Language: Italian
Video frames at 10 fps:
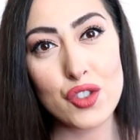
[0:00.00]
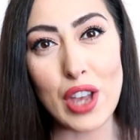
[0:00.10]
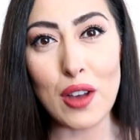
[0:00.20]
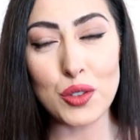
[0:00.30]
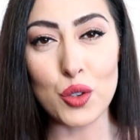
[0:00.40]

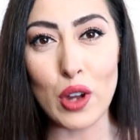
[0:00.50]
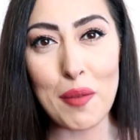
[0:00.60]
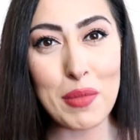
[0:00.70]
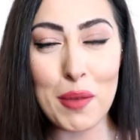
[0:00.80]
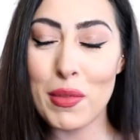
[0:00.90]
Ciao sono
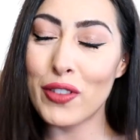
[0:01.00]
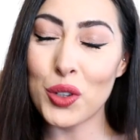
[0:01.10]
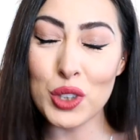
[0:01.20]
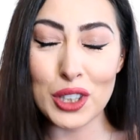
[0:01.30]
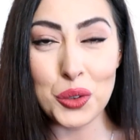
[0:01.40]
Ambra,
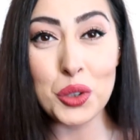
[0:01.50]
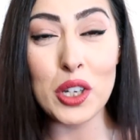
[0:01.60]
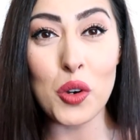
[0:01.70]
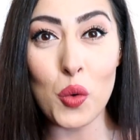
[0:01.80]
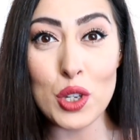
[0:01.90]
benvenuti a
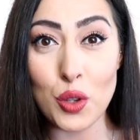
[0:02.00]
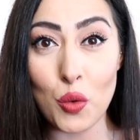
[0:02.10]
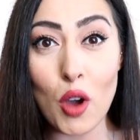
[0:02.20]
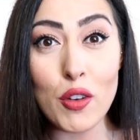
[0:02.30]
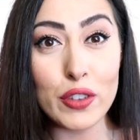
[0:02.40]
tutti con
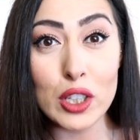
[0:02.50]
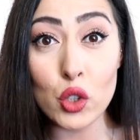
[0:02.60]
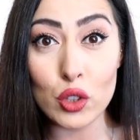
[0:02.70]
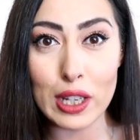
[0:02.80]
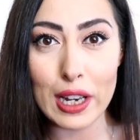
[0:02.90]
questo nuovo
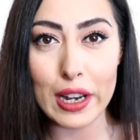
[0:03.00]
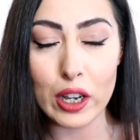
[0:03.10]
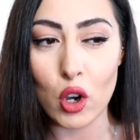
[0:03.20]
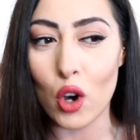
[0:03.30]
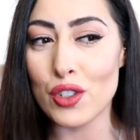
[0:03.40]
video
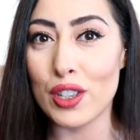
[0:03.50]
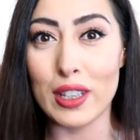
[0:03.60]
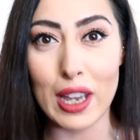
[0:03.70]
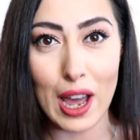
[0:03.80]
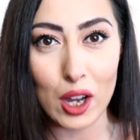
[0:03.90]
delle cose
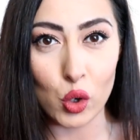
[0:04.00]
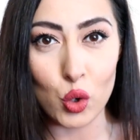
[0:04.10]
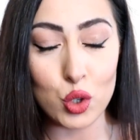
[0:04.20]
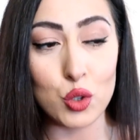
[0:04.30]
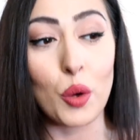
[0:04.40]
di
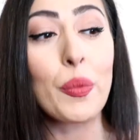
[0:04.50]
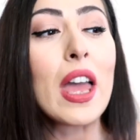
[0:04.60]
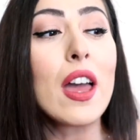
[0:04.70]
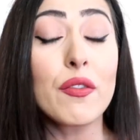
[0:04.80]
agosto